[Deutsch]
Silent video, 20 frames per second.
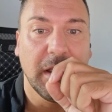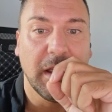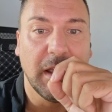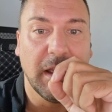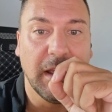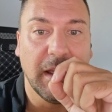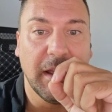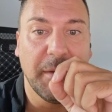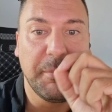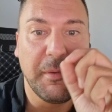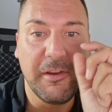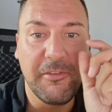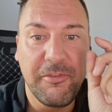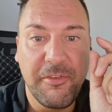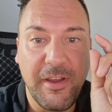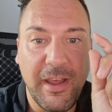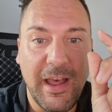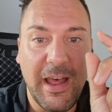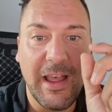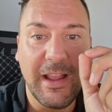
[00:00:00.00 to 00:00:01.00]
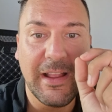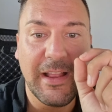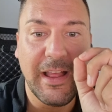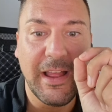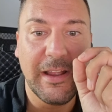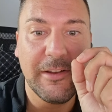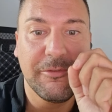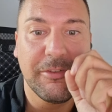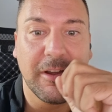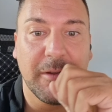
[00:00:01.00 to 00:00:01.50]
Äh, bei Fragen
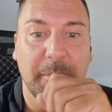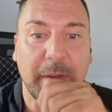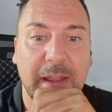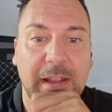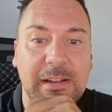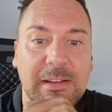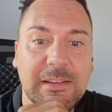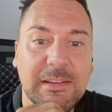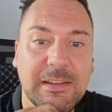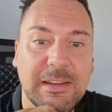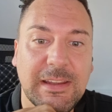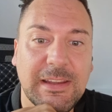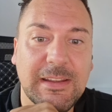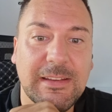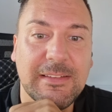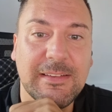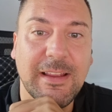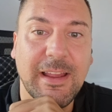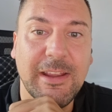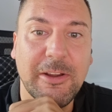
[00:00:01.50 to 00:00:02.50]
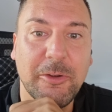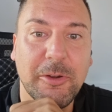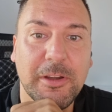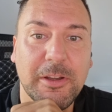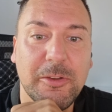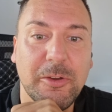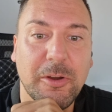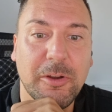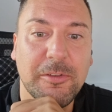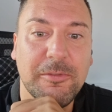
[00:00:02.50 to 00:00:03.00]
einfach melden. Ich zeige
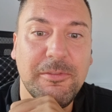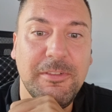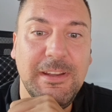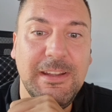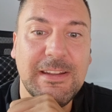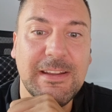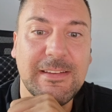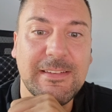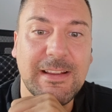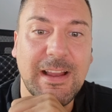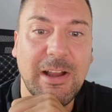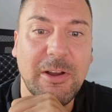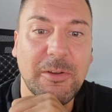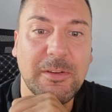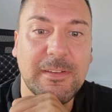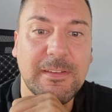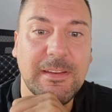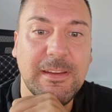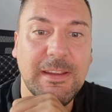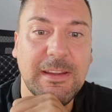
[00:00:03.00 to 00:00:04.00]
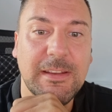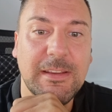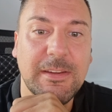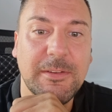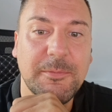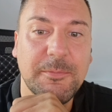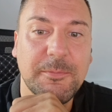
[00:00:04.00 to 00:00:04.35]
euch noch, wie das aussieht.